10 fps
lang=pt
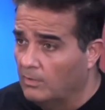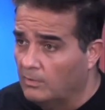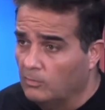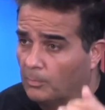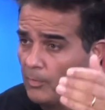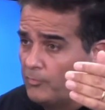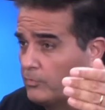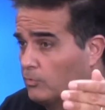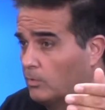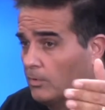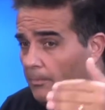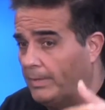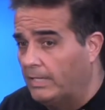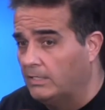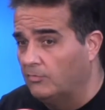E o professor que eu
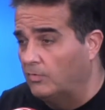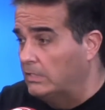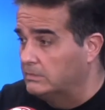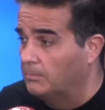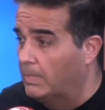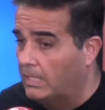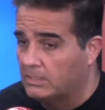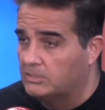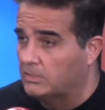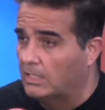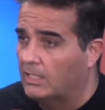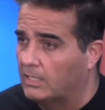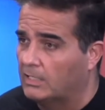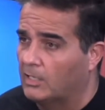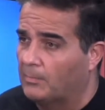peguei de vendas e marketing, sei lá,
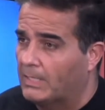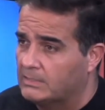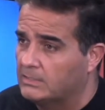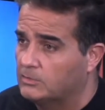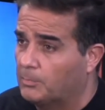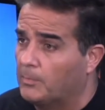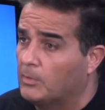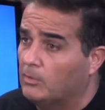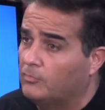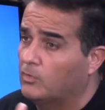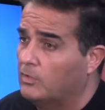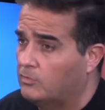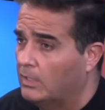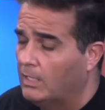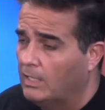era legal pra cacete. O primeiro livro que eu li
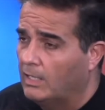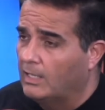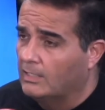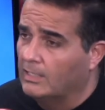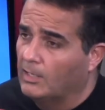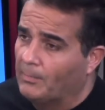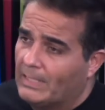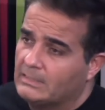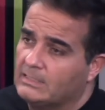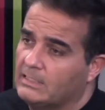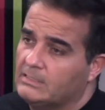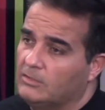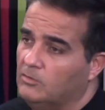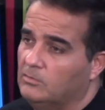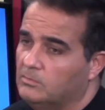era legal pra cacete.
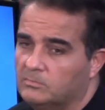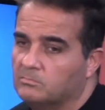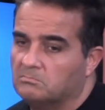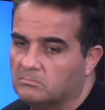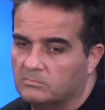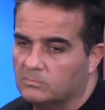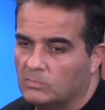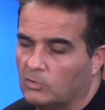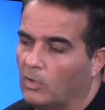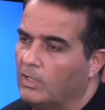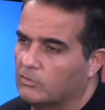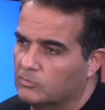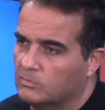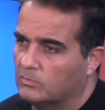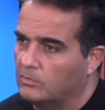Eu adorei o
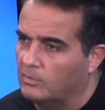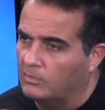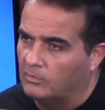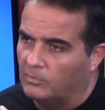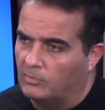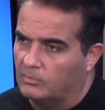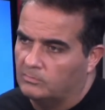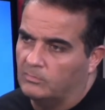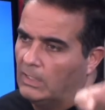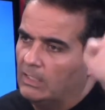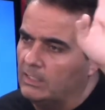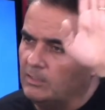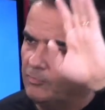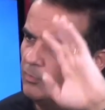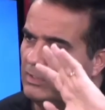assunto e, e,
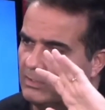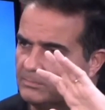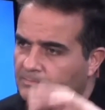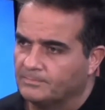e fui, né?